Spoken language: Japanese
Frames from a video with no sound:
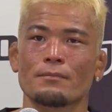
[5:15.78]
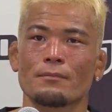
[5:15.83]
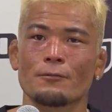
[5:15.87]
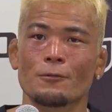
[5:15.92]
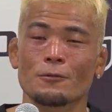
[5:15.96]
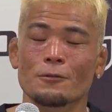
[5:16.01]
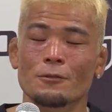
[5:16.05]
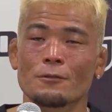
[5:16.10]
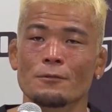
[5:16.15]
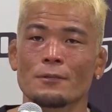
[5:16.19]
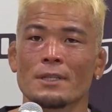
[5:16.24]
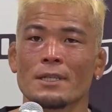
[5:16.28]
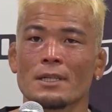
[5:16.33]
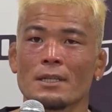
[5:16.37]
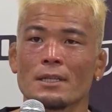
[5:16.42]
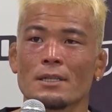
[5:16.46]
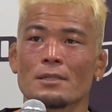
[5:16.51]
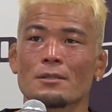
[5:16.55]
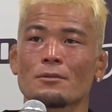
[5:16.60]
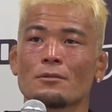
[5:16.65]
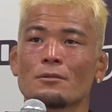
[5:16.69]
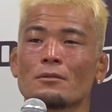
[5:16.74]
僕
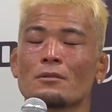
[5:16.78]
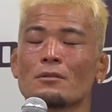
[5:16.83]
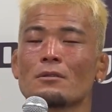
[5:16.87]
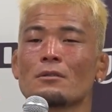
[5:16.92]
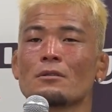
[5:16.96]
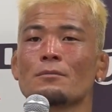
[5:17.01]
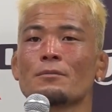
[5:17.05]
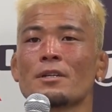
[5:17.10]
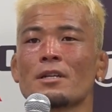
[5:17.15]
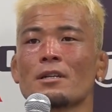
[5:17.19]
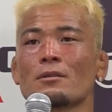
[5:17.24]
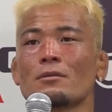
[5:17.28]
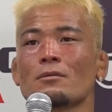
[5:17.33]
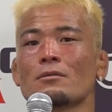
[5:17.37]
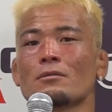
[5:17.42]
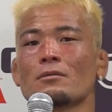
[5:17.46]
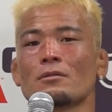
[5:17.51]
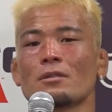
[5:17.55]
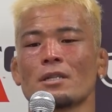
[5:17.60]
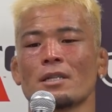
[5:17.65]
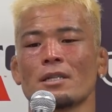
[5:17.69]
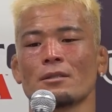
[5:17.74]
はその
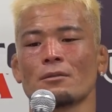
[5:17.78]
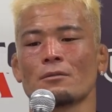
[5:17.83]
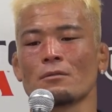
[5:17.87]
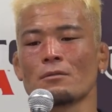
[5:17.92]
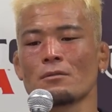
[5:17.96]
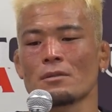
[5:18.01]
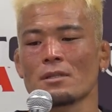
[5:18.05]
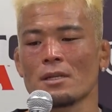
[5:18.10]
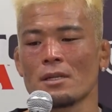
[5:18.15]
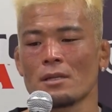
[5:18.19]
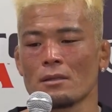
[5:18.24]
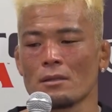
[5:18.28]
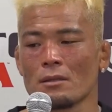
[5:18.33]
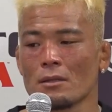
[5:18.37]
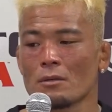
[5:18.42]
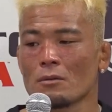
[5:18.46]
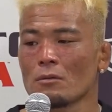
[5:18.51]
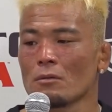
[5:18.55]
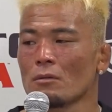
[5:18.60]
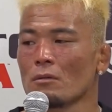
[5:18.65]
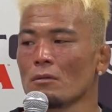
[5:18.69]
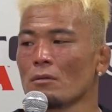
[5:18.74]
ベラトール対抗戦に
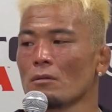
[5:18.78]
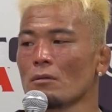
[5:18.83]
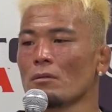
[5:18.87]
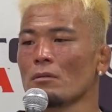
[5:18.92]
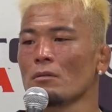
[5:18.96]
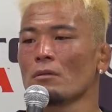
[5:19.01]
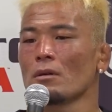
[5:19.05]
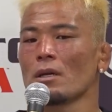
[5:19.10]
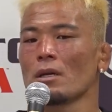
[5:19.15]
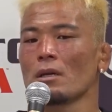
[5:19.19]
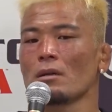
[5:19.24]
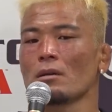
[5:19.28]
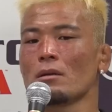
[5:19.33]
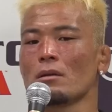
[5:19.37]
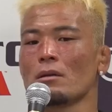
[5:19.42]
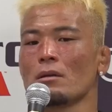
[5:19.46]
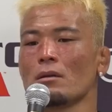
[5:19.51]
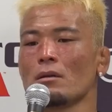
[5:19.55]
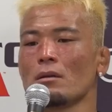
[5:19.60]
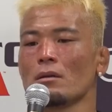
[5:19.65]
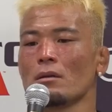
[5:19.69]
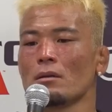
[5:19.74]
こう
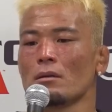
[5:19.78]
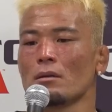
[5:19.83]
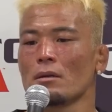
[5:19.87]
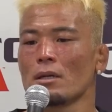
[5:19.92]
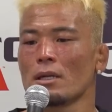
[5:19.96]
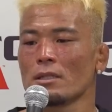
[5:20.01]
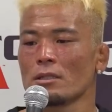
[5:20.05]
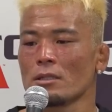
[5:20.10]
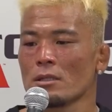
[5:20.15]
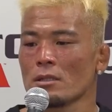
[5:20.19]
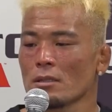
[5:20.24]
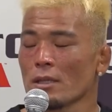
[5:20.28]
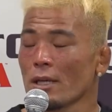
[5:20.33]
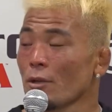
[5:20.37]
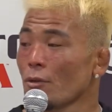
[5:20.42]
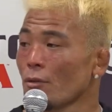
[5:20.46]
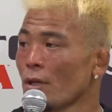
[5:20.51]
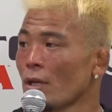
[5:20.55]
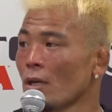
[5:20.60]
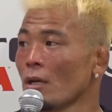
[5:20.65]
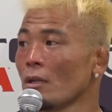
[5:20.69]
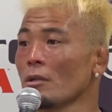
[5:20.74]

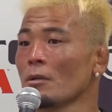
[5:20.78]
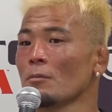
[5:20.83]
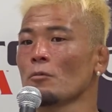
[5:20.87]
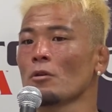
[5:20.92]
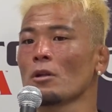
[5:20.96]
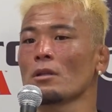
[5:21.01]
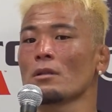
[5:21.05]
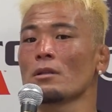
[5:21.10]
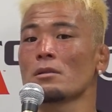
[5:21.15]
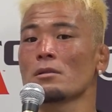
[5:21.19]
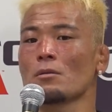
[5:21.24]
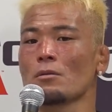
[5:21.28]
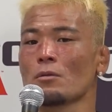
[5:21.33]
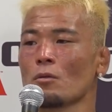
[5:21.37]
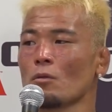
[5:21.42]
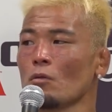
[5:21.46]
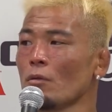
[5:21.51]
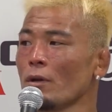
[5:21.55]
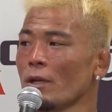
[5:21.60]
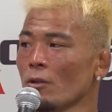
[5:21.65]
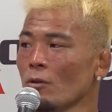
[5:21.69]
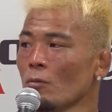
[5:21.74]
ライジンサイドで選んでもらってすごい
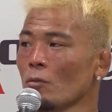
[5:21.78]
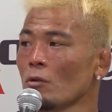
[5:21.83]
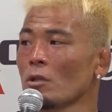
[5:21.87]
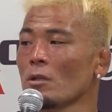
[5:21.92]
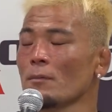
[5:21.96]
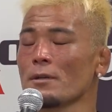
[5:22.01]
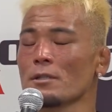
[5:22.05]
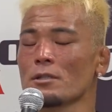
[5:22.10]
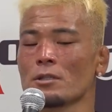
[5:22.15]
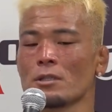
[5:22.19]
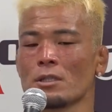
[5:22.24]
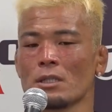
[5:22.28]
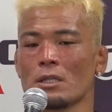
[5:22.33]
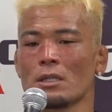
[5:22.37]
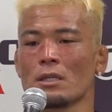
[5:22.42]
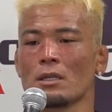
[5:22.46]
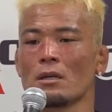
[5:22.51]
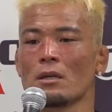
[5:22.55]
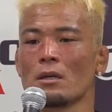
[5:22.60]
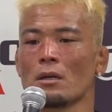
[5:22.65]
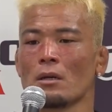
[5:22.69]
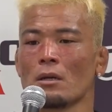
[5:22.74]
光栄に思ってます
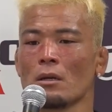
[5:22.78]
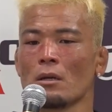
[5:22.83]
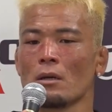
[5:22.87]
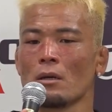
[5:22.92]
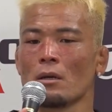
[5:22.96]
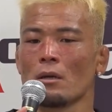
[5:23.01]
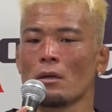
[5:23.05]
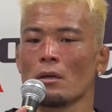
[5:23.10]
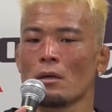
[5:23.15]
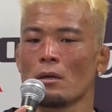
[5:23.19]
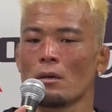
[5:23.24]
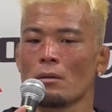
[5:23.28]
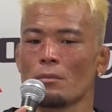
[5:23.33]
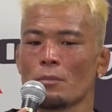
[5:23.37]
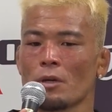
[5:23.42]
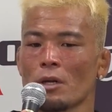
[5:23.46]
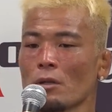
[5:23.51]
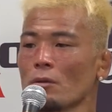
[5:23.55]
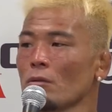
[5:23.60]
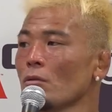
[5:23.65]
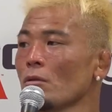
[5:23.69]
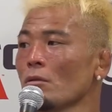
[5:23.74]
し、
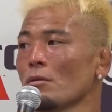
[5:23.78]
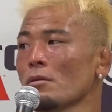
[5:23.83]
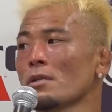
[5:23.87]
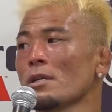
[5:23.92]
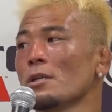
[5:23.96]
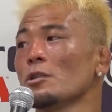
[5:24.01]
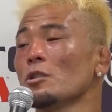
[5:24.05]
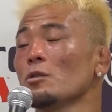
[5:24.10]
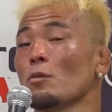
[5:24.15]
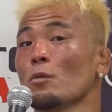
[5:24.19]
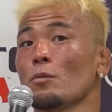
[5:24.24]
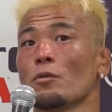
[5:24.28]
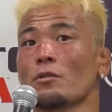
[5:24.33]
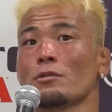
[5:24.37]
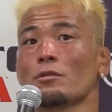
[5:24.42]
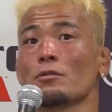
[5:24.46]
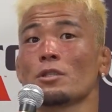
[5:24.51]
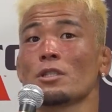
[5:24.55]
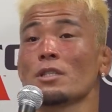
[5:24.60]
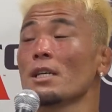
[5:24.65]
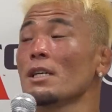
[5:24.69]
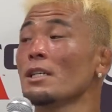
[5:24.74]
ベラトールの選手も僕
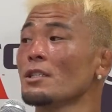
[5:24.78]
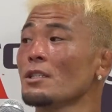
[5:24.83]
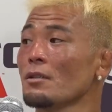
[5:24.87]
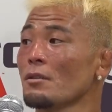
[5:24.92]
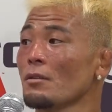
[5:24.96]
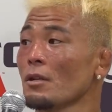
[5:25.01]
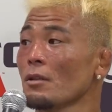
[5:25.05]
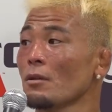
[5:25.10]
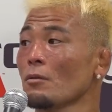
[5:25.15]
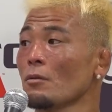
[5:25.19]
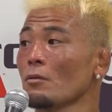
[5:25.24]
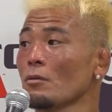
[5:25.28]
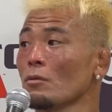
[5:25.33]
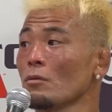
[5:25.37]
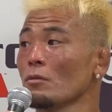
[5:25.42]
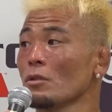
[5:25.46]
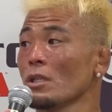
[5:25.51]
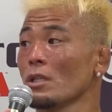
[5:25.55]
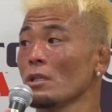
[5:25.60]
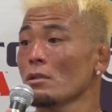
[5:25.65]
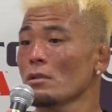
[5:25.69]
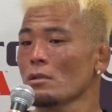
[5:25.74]
と試合してくれたこ
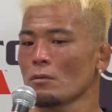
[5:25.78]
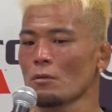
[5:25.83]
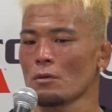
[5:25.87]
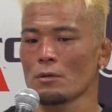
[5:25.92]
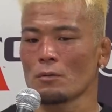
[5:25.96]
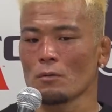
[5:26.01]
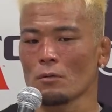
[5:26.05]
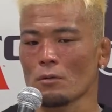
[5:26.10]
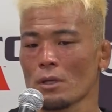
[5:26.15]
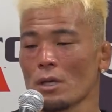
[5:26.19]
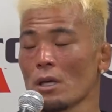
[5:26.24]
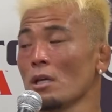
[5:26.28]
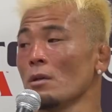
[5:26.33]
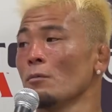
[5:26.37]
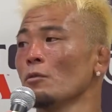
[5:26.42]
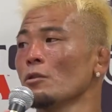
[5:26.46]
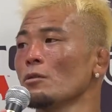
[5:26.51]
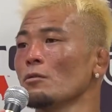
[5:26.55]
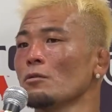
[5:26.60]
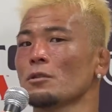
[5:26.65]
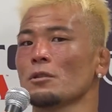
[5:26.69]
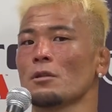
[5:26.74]
とにすごいこう敬意
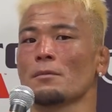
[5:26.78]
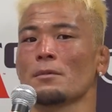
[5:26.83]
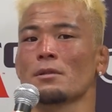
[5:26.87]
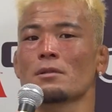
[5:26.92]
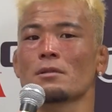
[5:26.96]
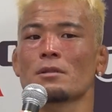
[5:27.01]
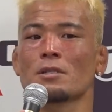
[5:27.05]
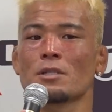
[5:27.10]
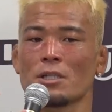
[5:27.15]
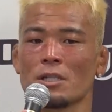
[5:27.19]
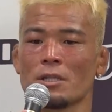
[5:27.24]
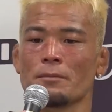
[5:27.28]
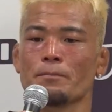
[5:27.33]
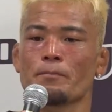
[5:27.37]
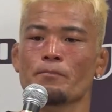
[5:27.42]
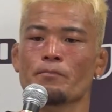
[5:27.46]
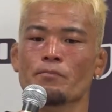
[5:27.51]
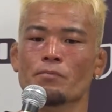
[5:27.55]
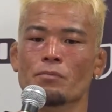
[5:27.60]
も表してますし、